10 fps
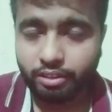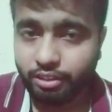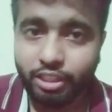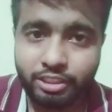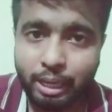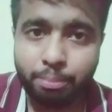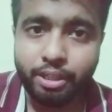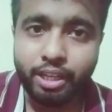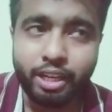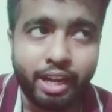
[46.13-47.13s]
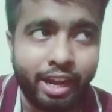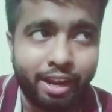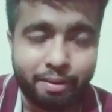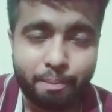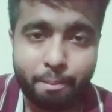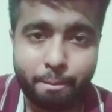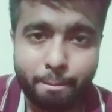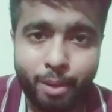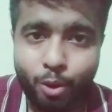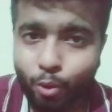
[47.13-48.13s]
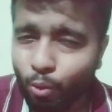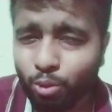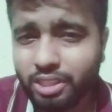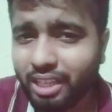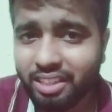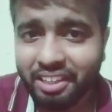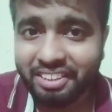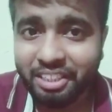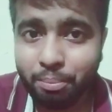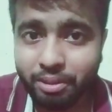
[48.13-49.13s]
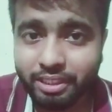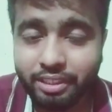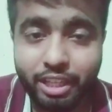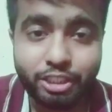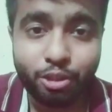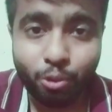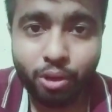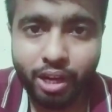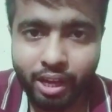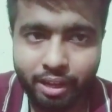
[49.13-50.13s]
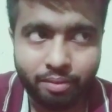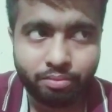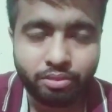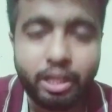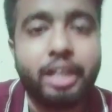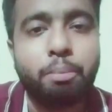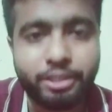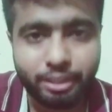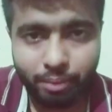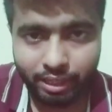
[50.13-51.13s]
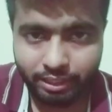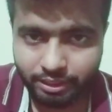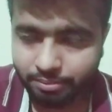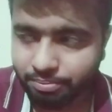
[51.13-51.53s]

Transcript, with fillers: दस चैप्टर अगर है उसका थर्टी थ्री परसेंट रिडक्शन हो रहा है थर्टी परसेंट मान लीजिए